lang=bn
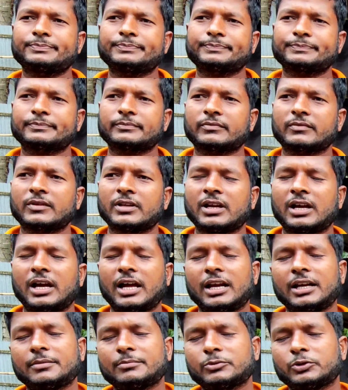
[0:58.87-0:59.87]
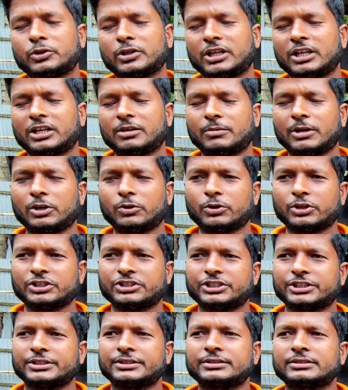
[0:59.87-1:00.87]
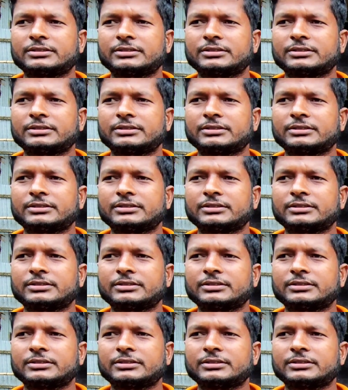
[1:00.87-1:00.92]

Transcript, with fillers: কেমন আছেন আলহামদুলিল্লাহ আল্লাহ ভালো রাখছে